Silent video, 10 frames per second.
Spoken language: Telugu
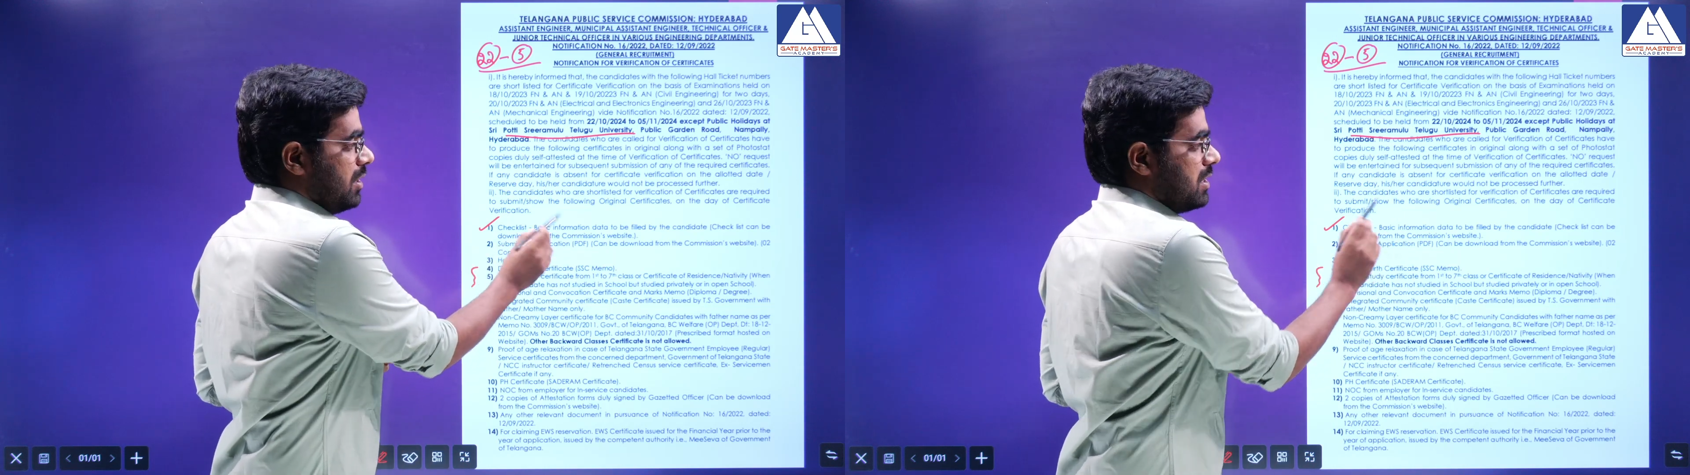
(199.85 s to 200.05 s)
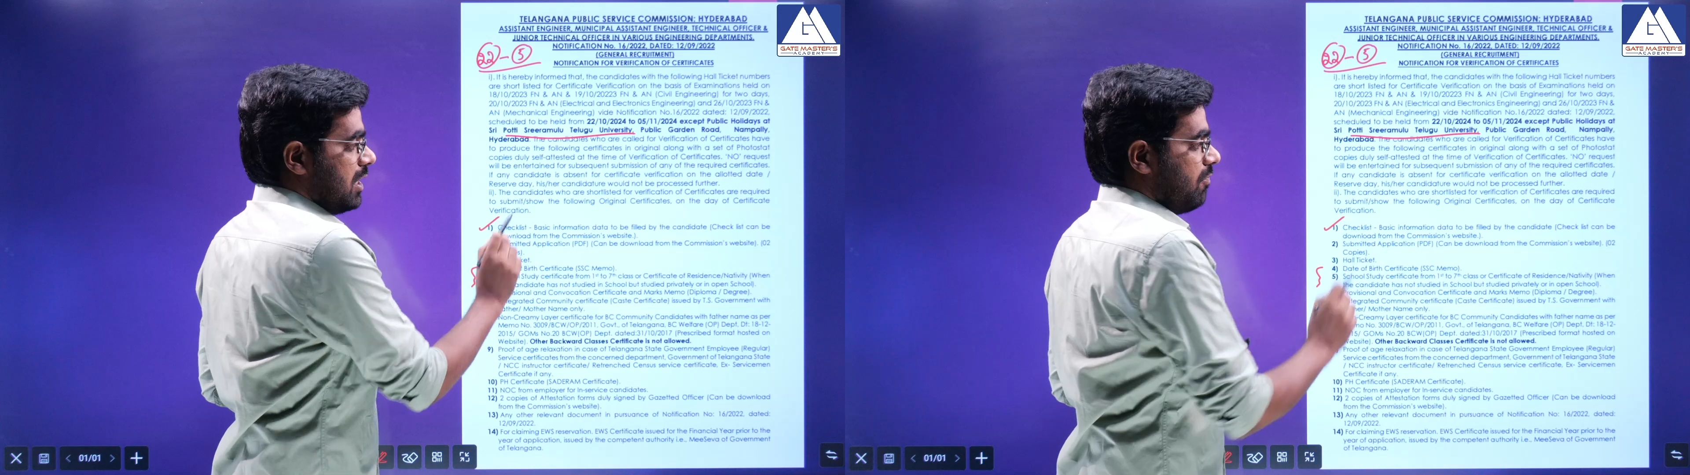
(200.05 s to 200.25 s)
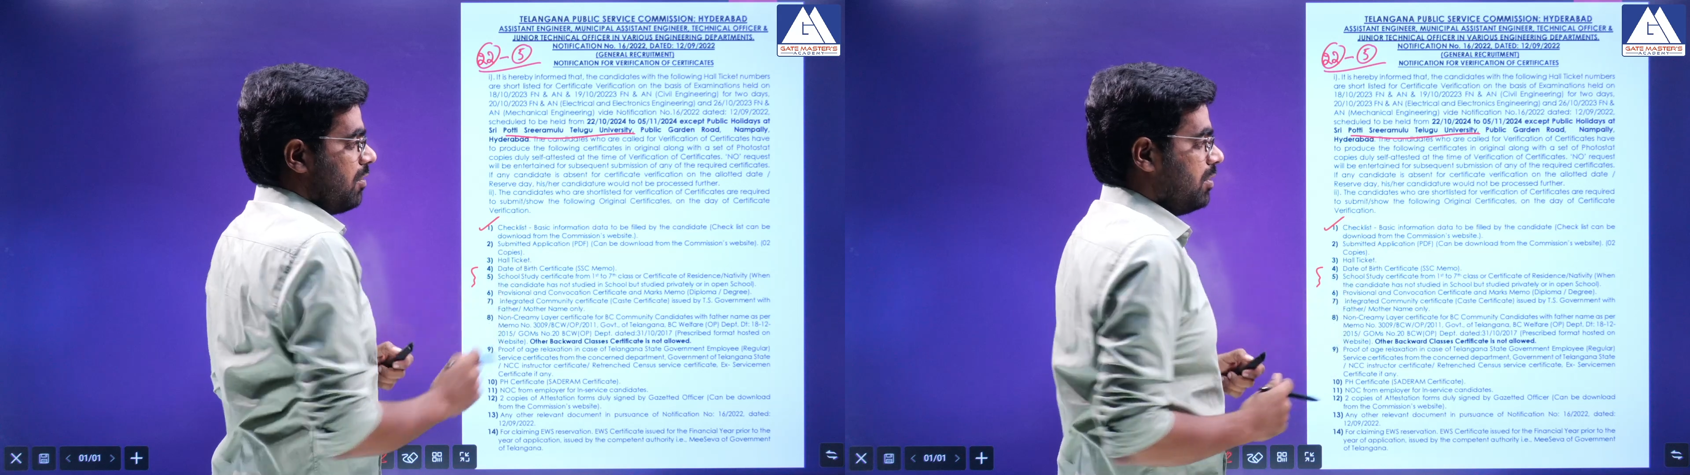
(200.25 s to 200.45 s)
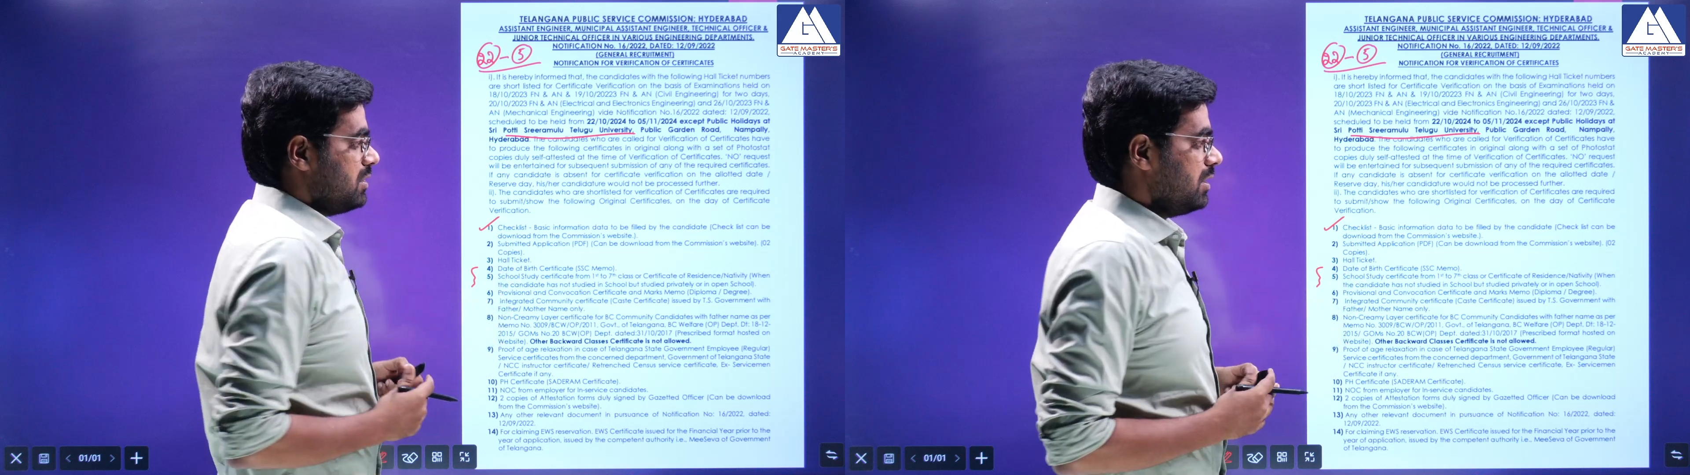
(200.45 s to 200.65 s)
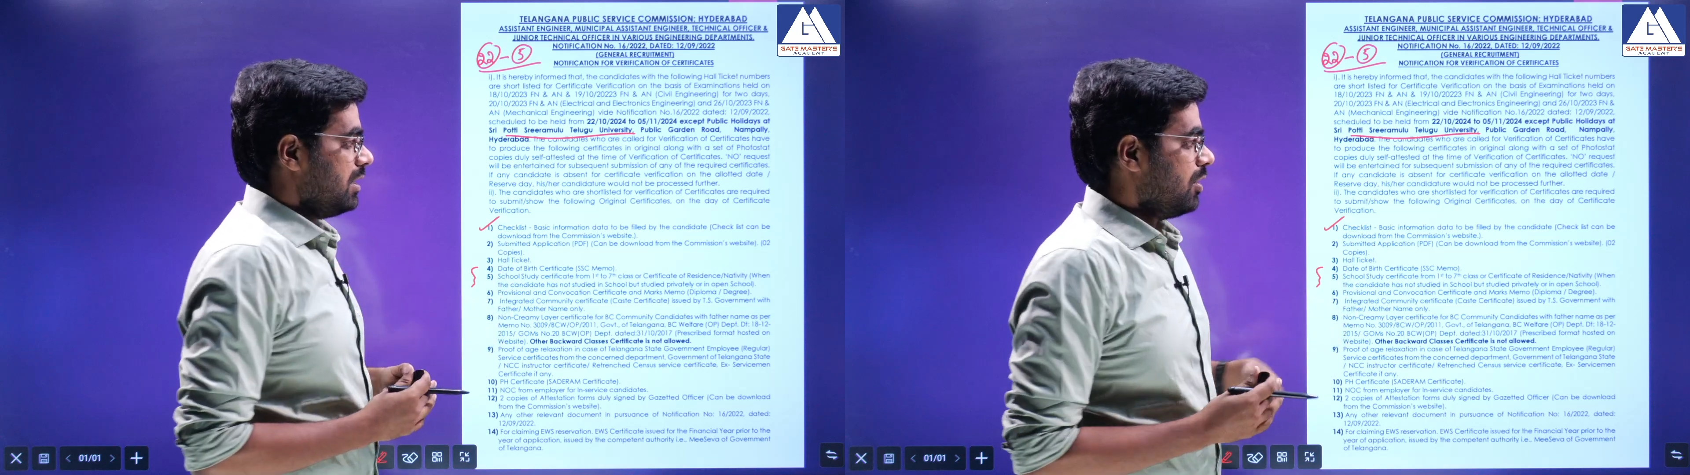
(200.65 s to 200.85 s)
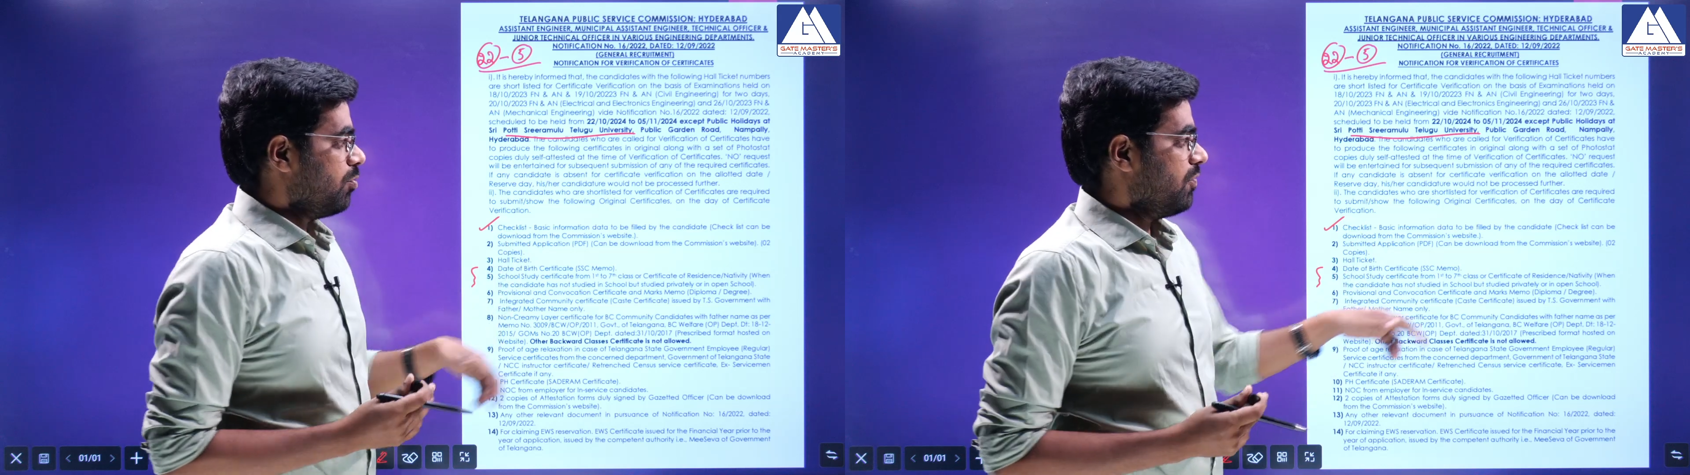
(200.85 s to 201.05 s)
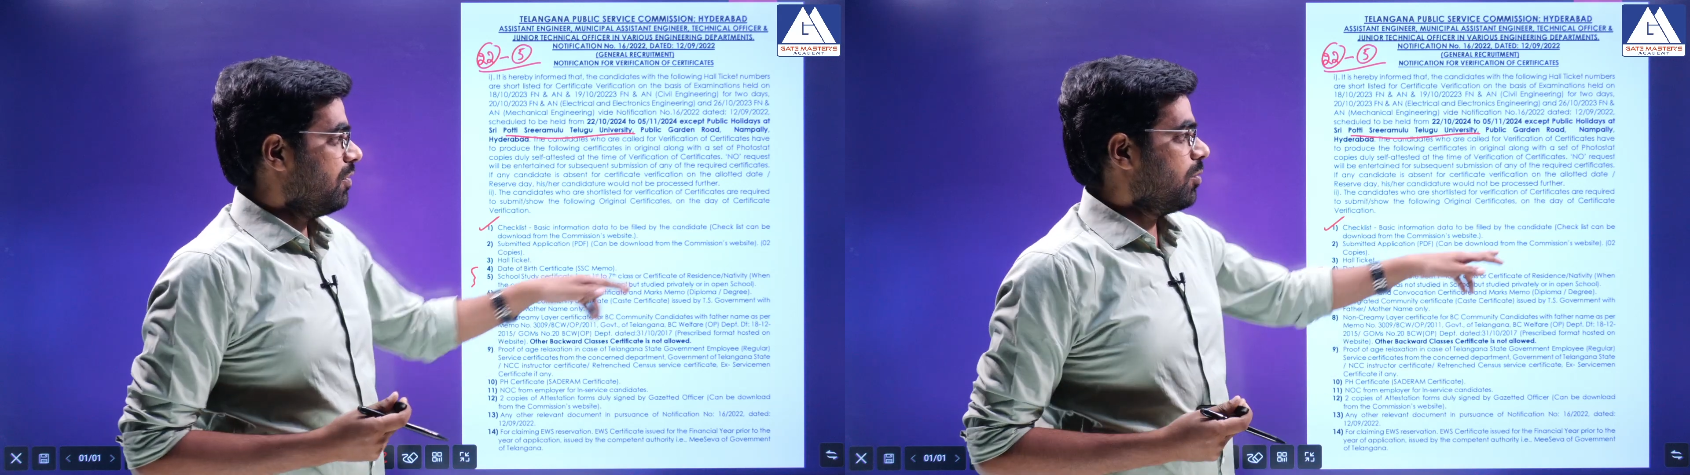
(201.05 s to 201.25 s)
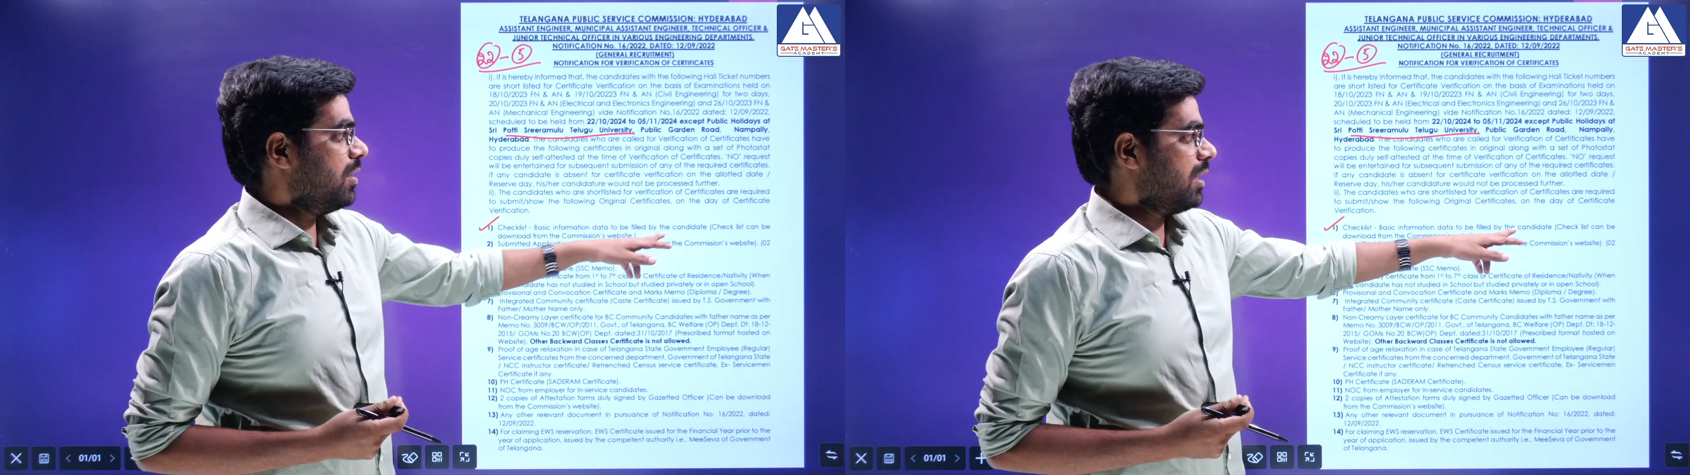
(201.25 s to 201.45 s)
బేసిక్ ఇన్ఫర్మేషన్ డేటా టు బి
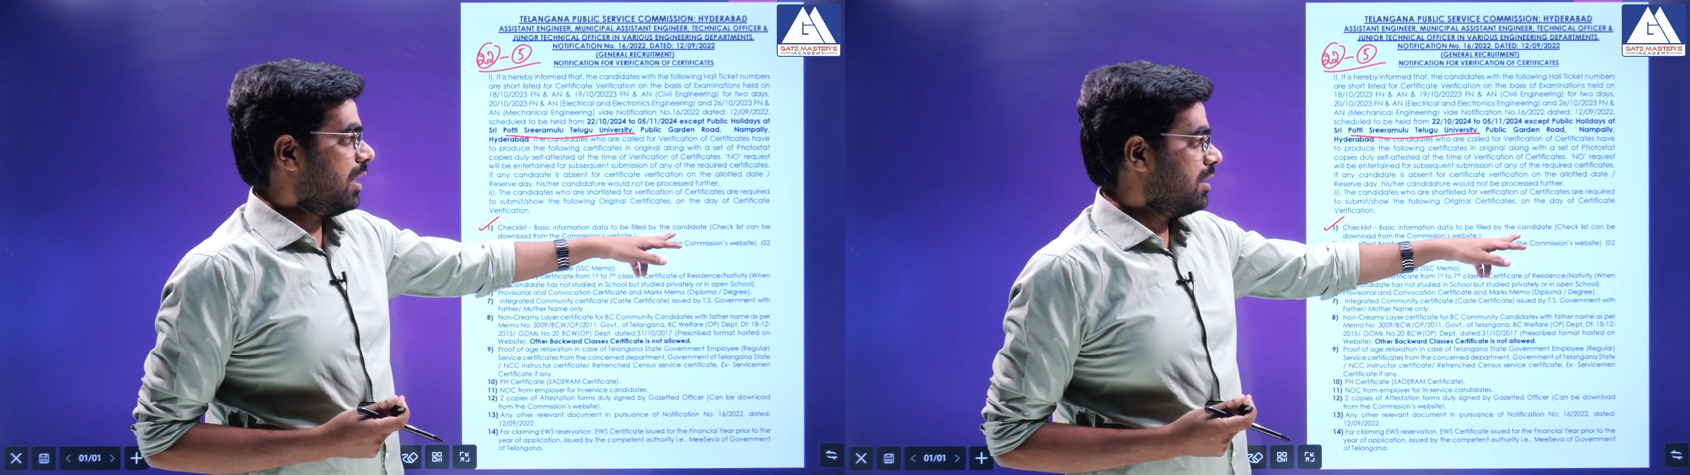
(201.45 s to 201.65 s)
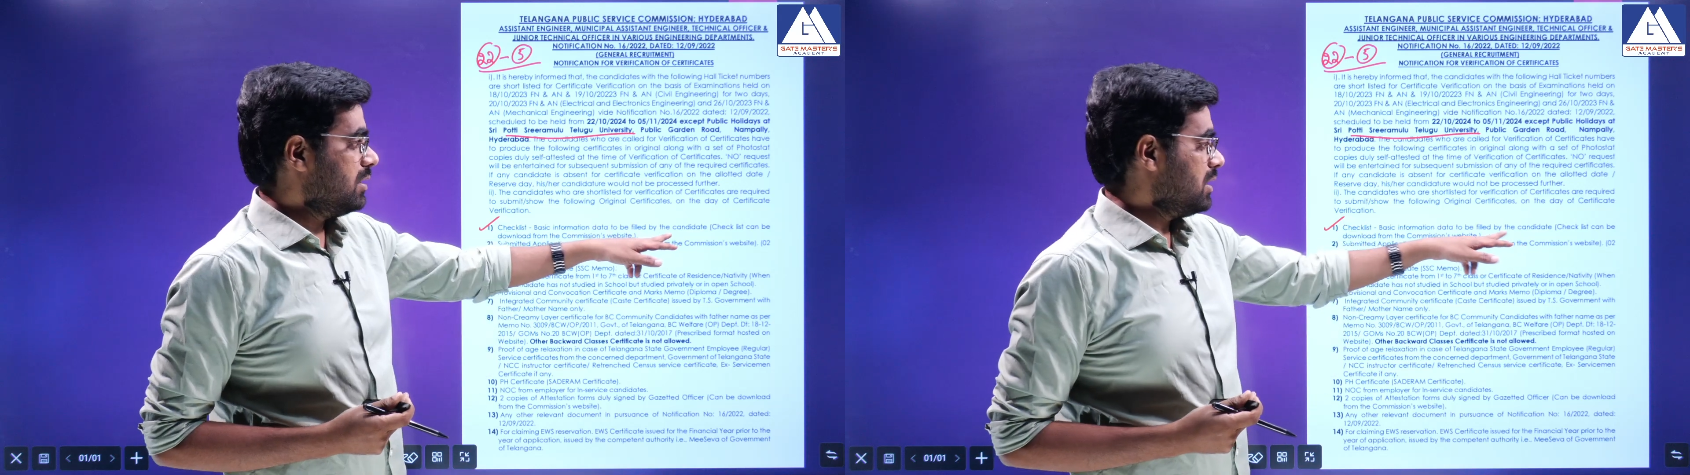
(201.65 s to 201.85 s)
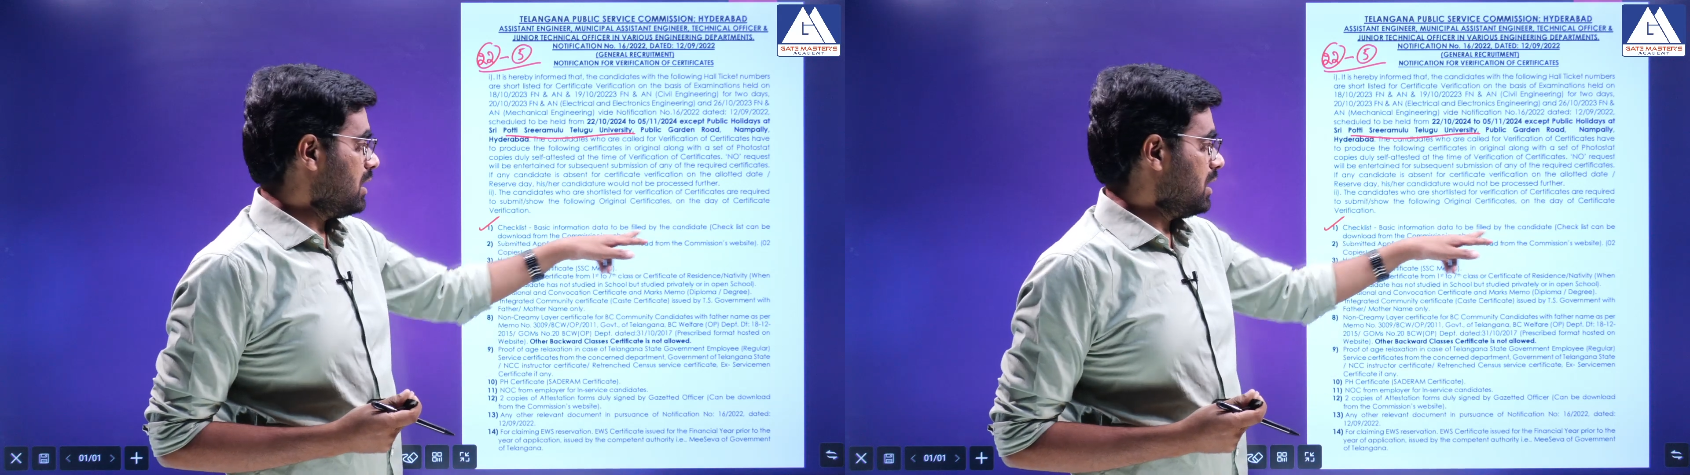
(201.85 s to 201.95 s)
ఫిల్డ్ బై ద క్యాండిడేట్